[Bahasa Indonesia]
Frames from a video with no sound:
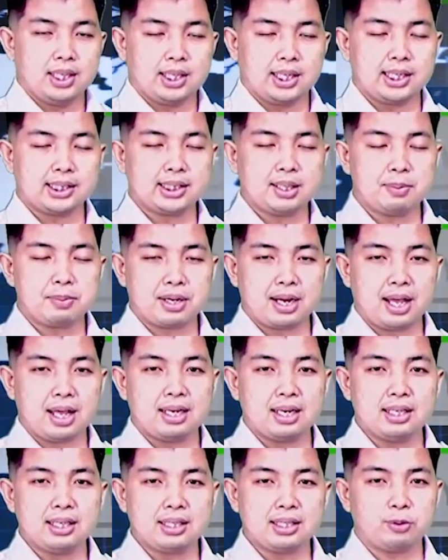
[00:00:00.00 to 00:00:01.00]
Kita
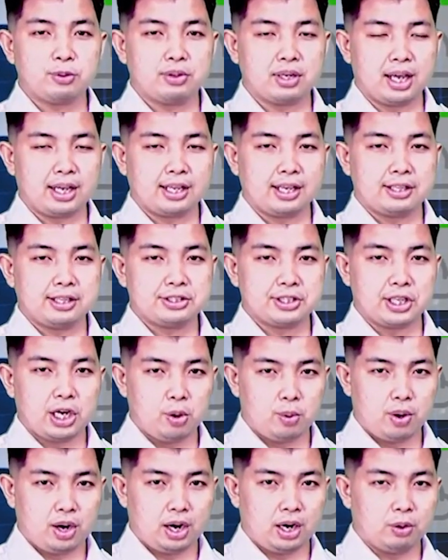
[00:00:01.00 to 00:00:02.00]
beralih ke wilayah
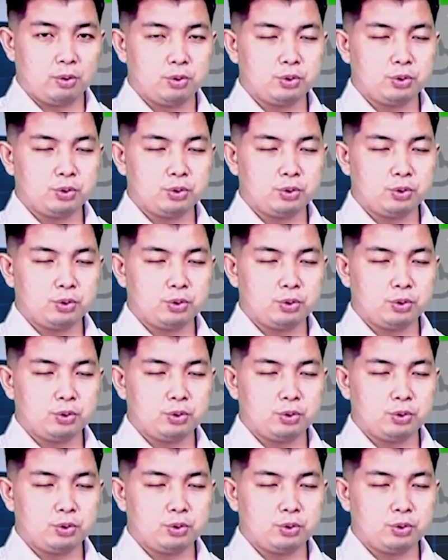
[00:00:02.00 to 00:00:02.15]
Jawa.